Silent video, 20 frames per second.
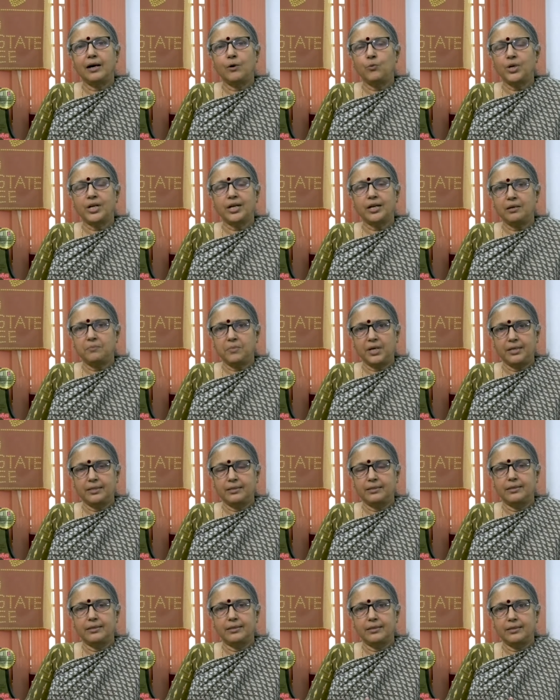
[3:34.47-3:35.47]

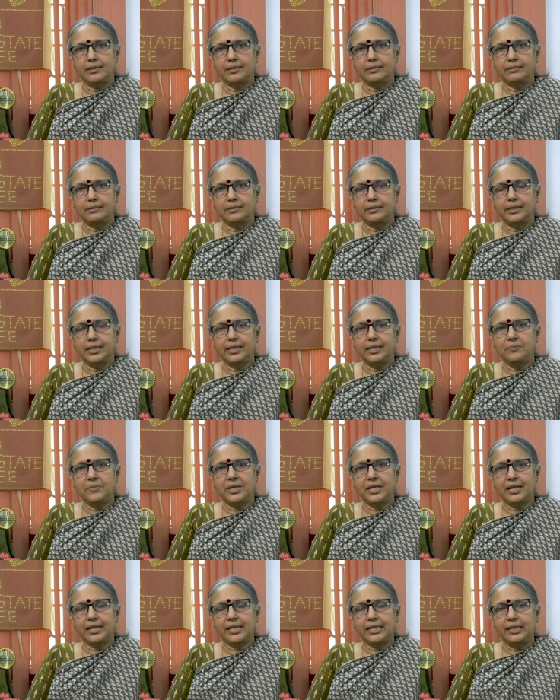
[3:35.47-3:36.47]
அவுரங்காபாத்
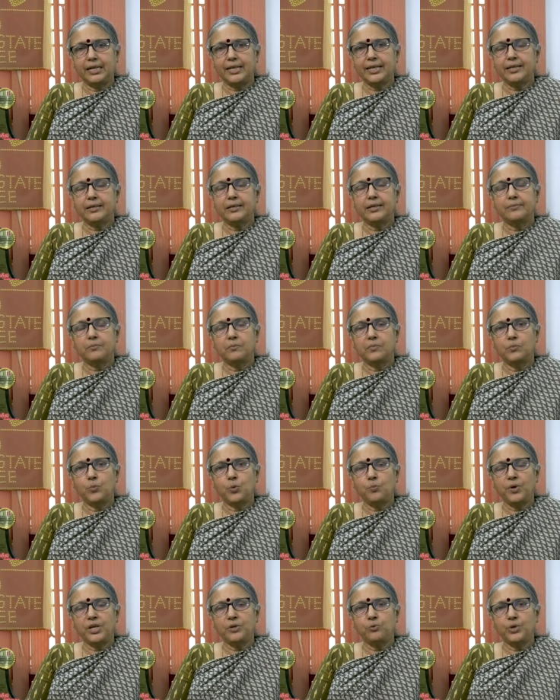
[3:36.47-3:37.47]
நீதிமன்ற கிளை
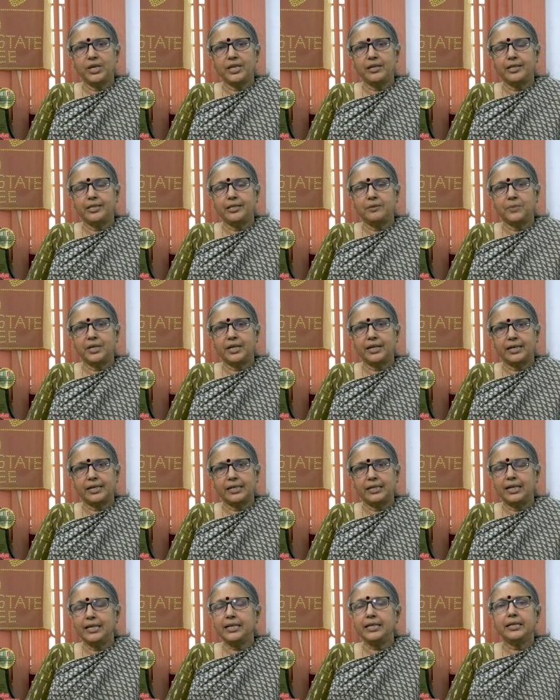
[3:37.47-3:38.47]
மும்பை உயர் நீதிமன்ற
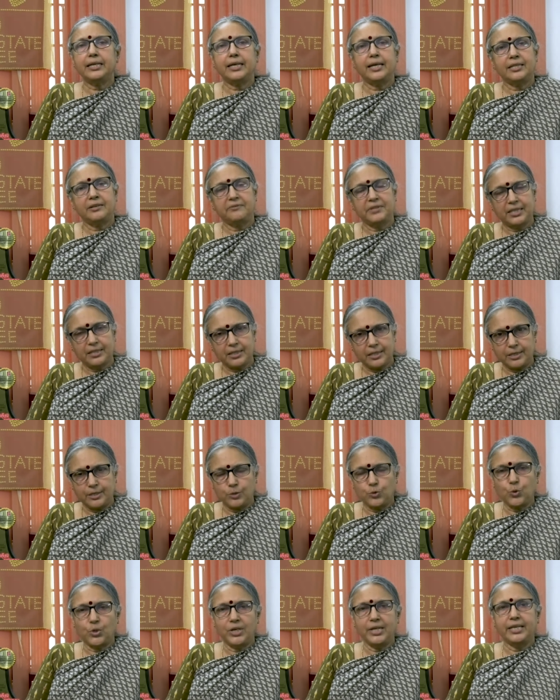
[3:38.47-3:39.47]
கிளை அதை வந்து
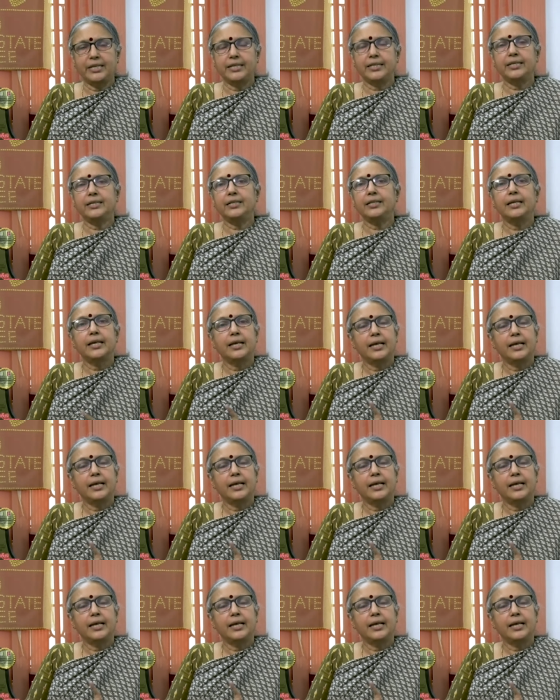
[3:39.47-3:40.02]
சொல்லியிருக்கு